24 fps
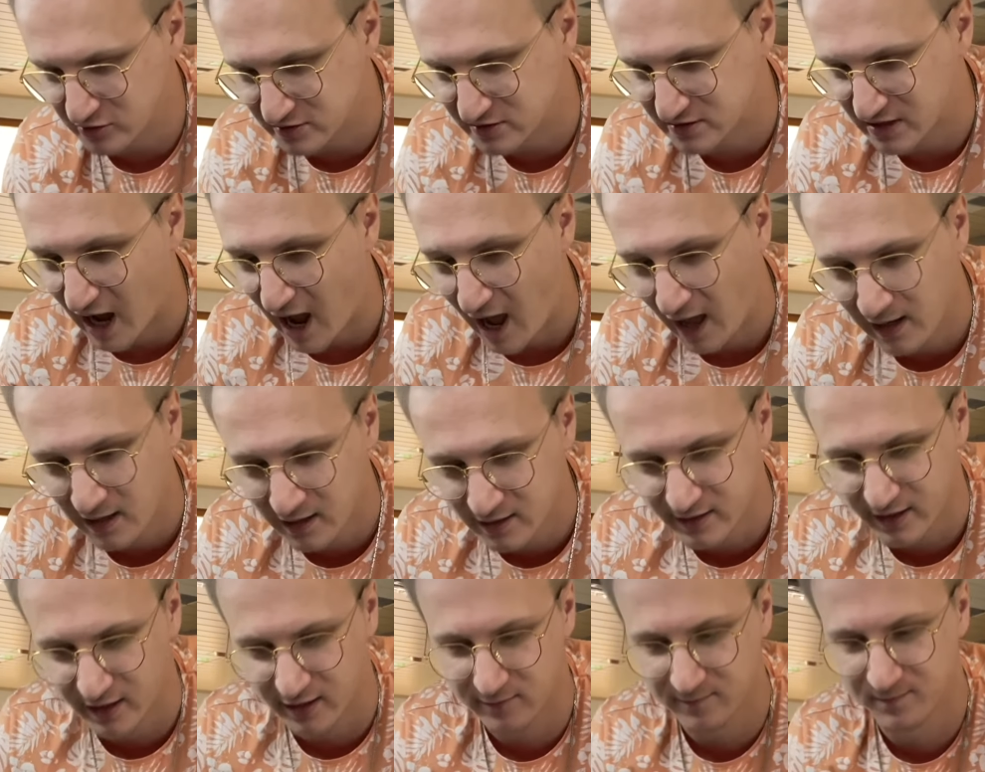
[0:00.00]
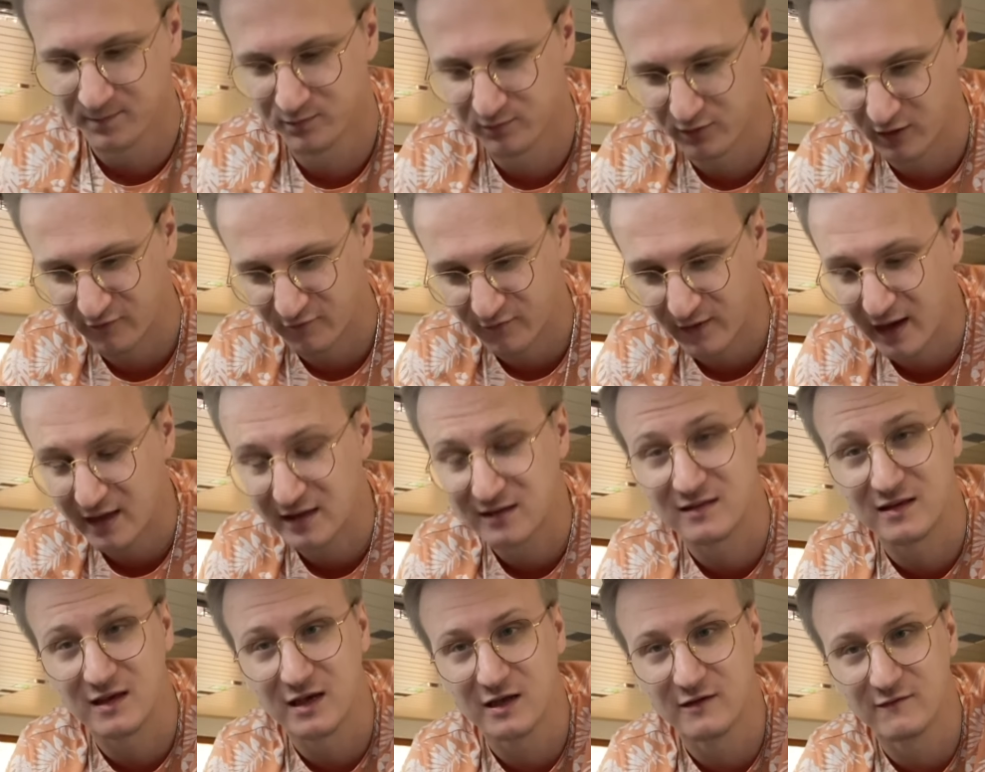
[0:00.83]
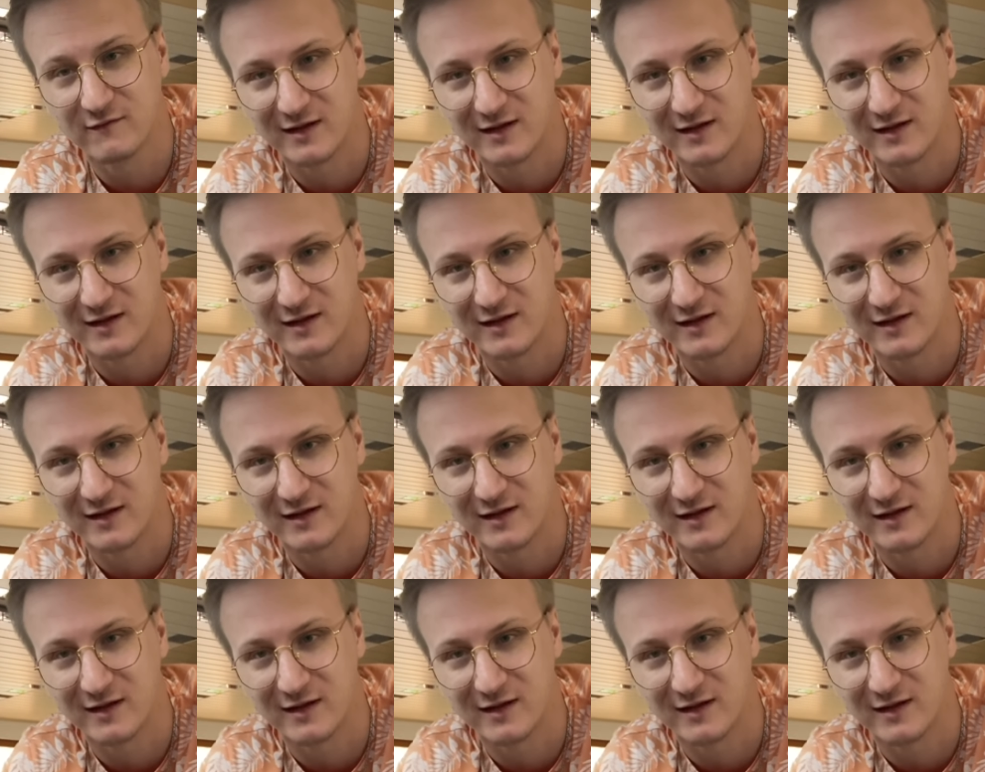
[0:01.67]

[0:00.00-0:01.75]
es alle dann perfekt sehen,